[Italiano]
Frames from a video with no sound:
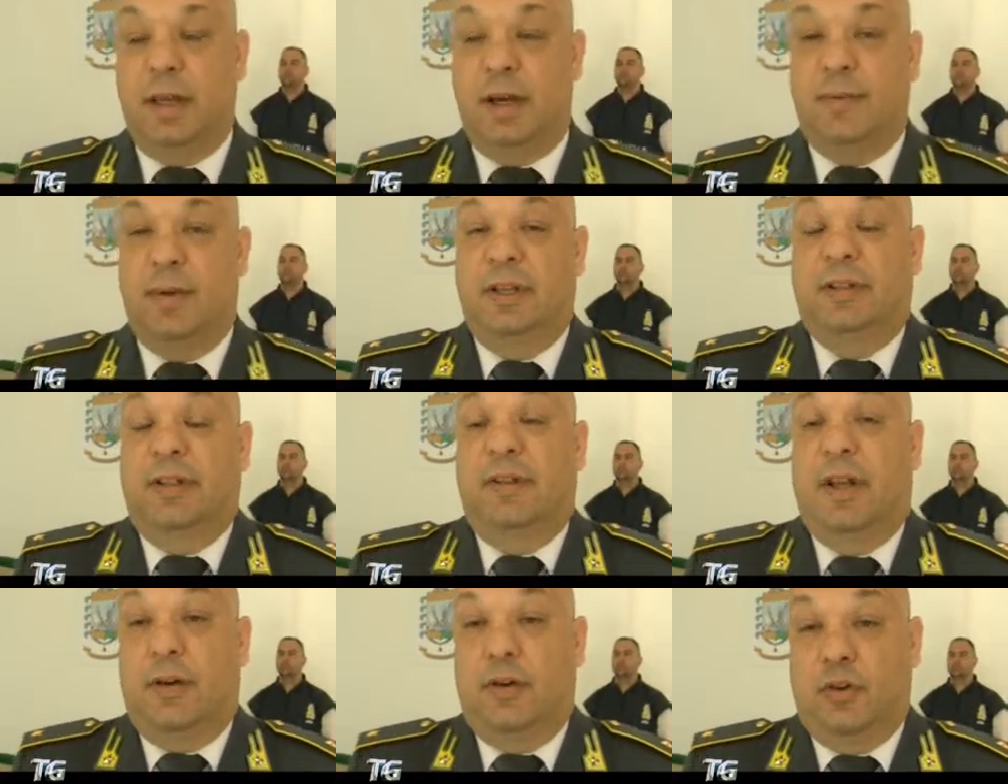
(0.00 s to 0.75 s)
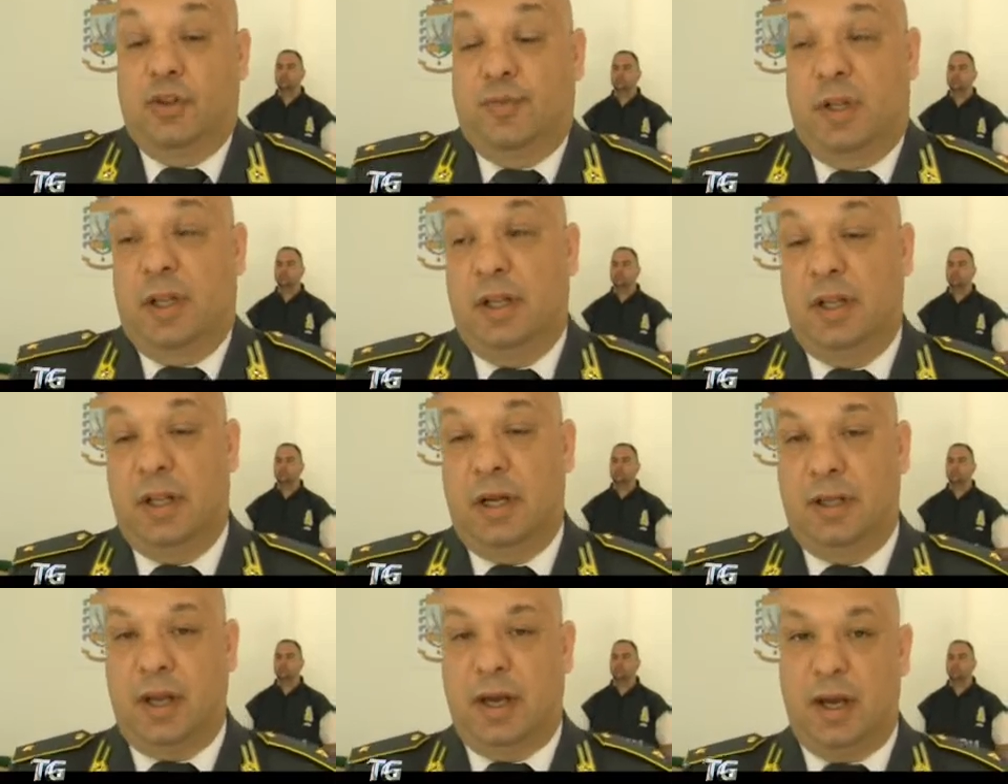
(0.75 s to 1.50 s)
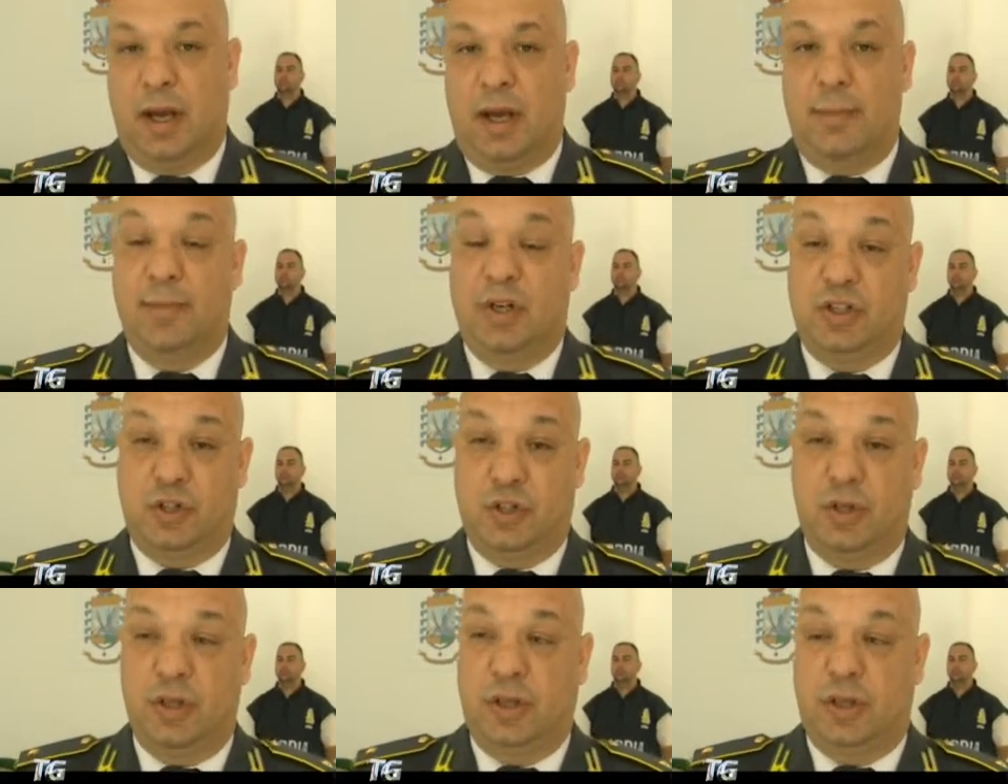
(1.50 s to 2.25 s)
chiaramente danno ospitalità a
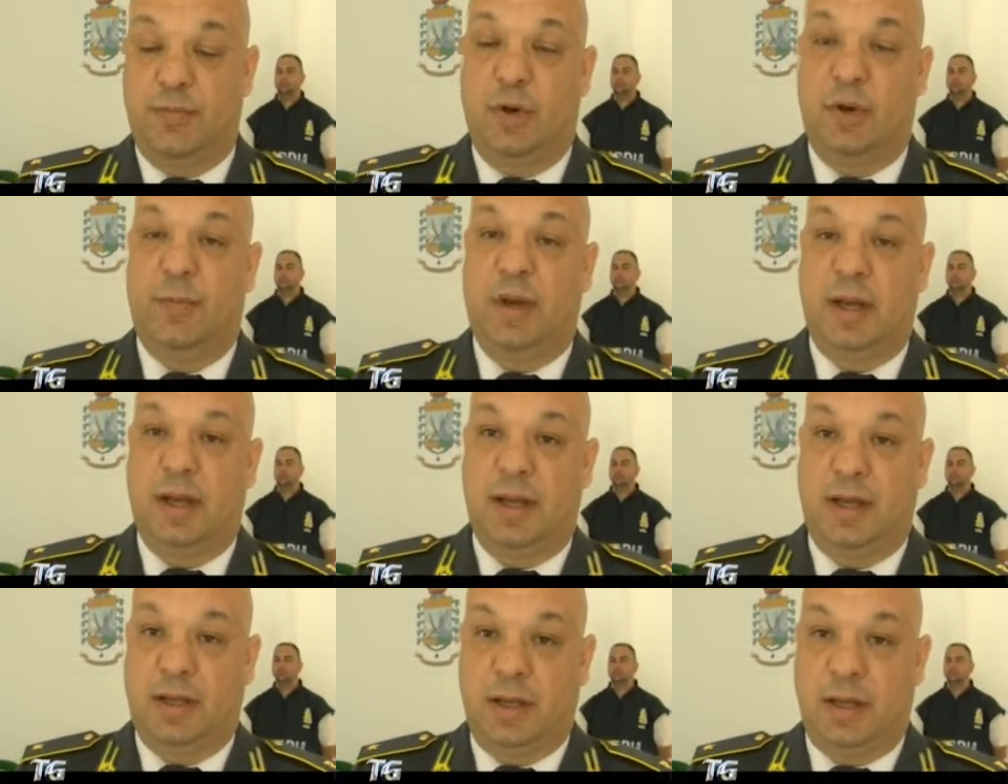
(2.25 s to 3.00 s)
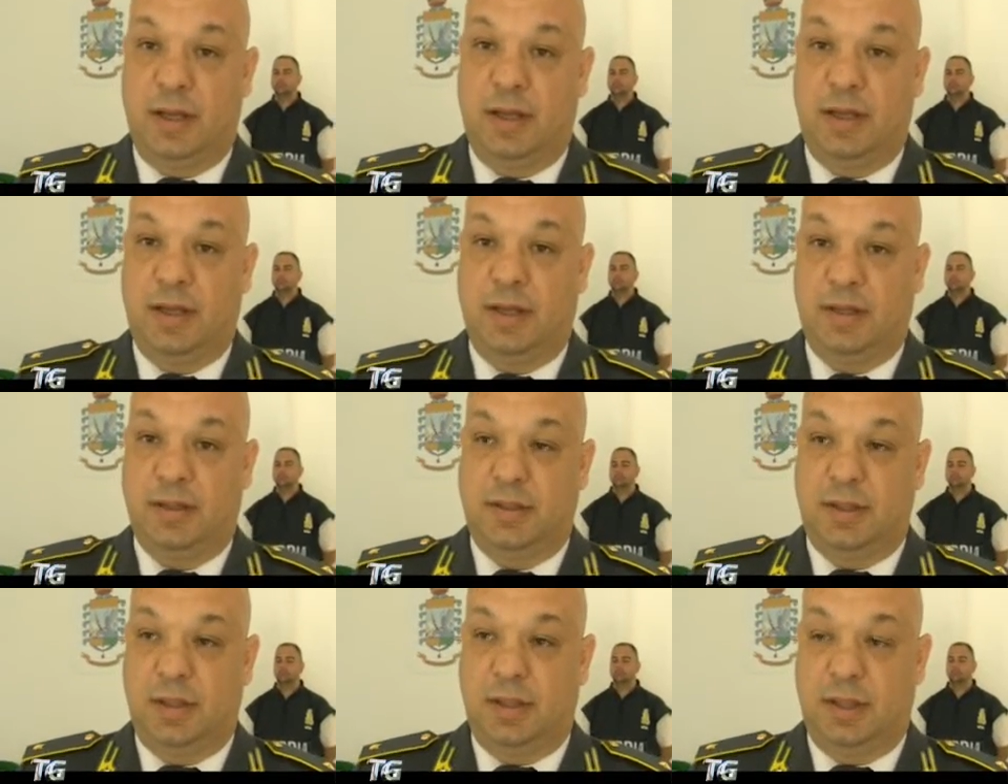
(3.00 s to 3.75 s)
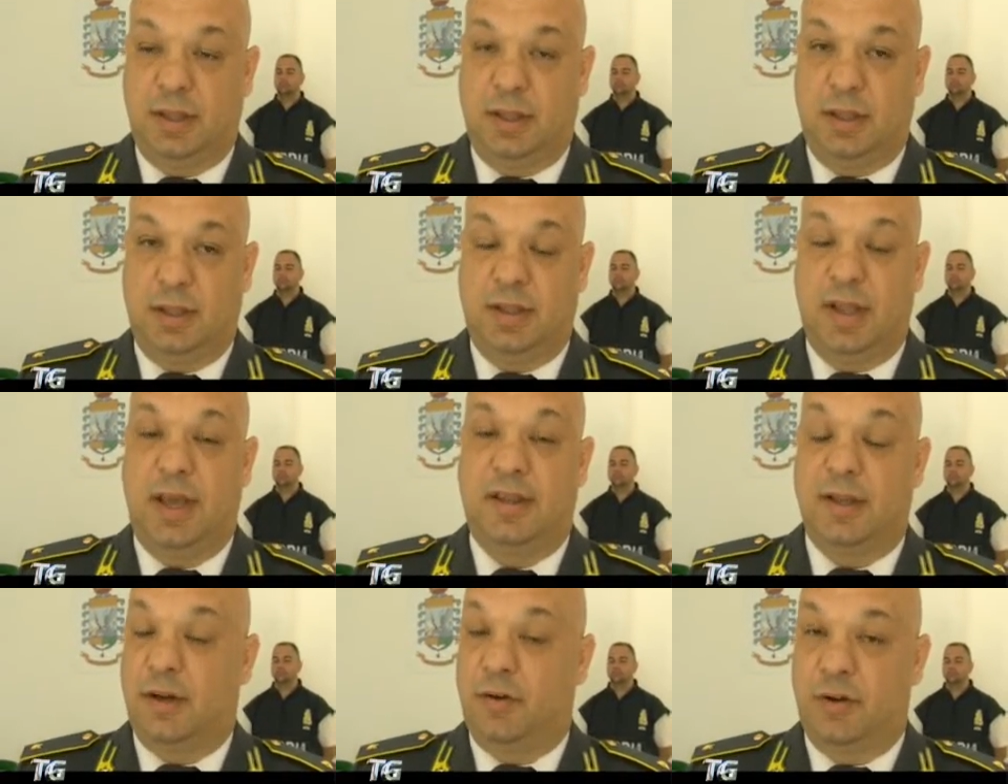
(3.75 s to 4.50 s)
persone che poi magari si
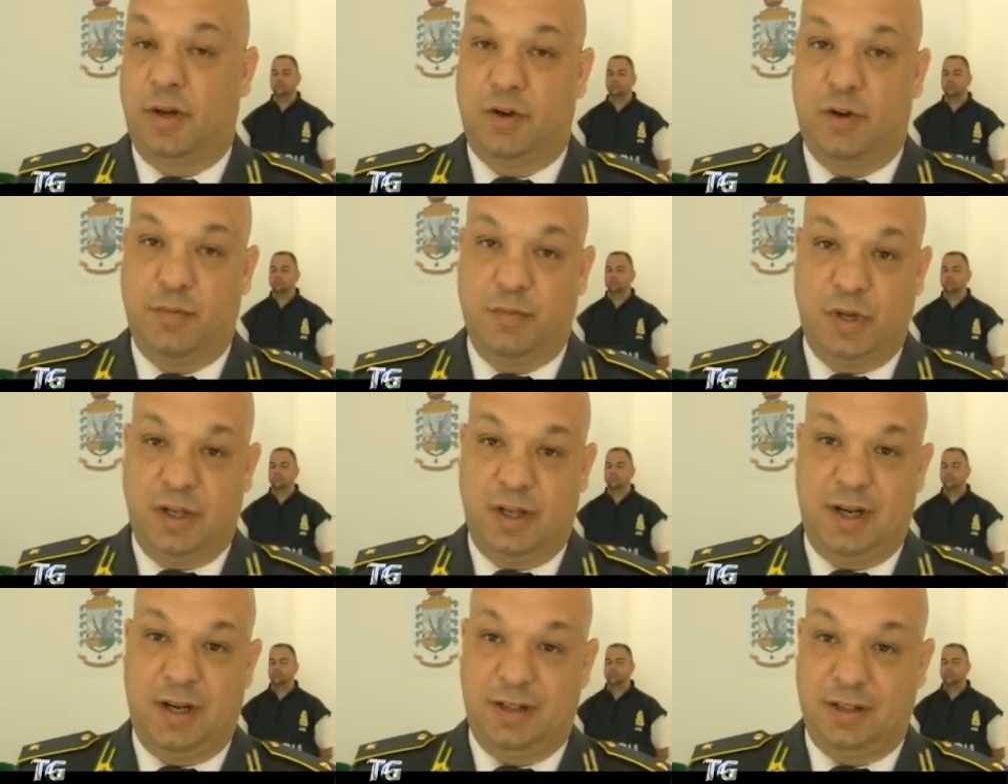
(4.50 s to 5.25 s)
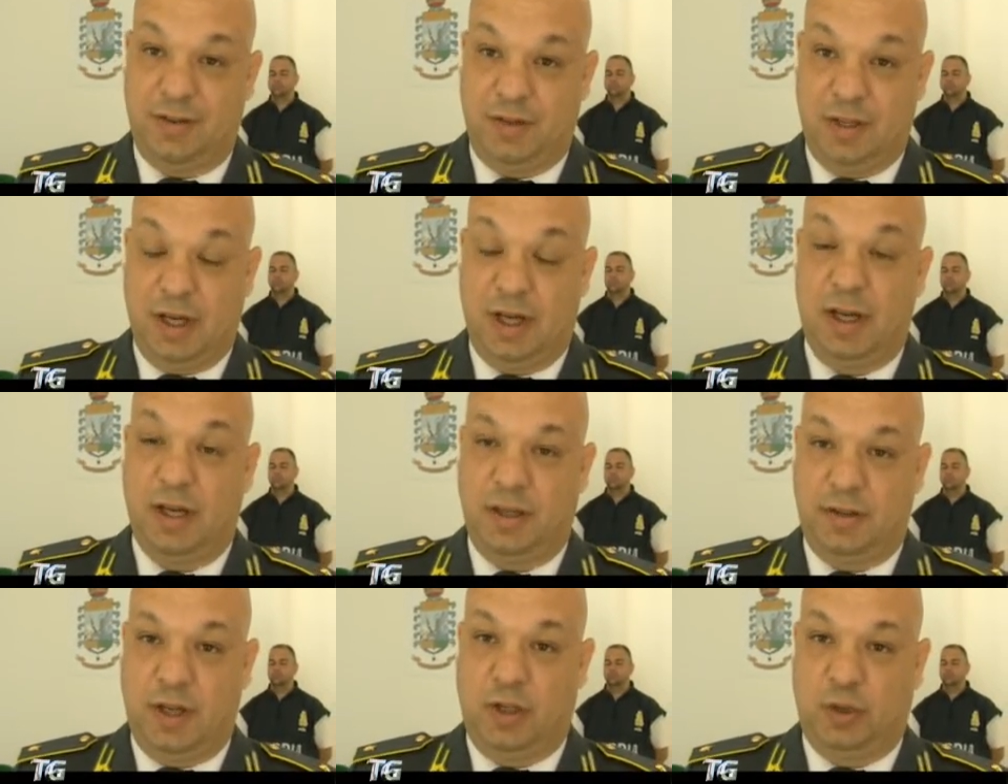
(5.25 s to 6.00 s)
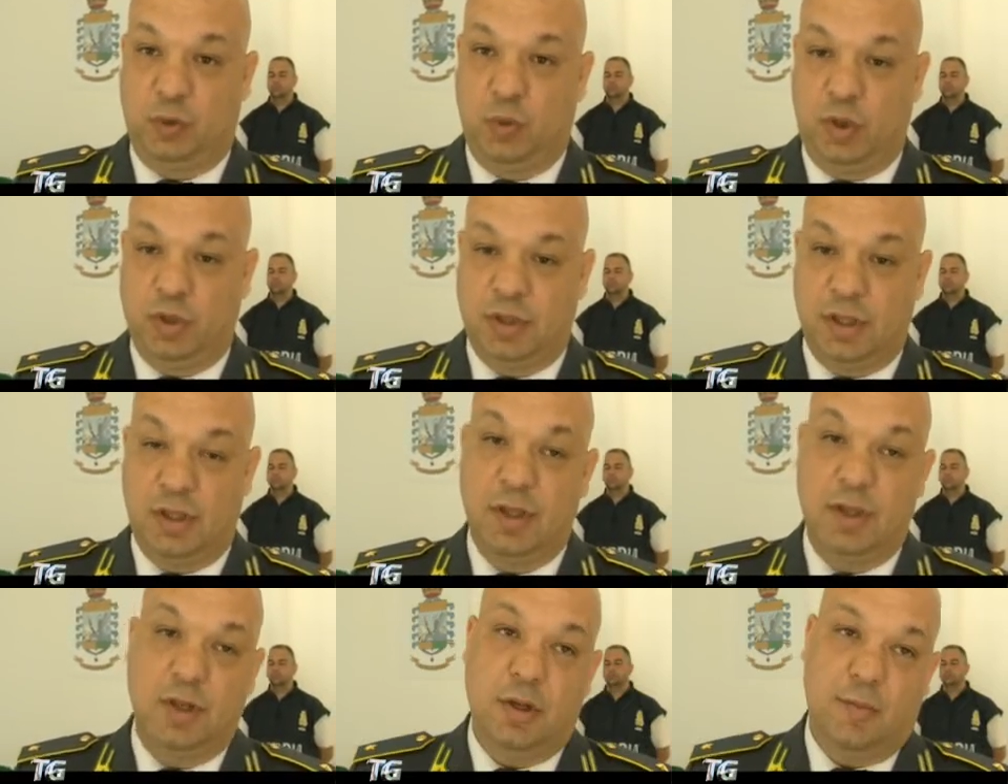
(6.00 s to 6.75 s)
dedicano a compiere delle attività delittuose.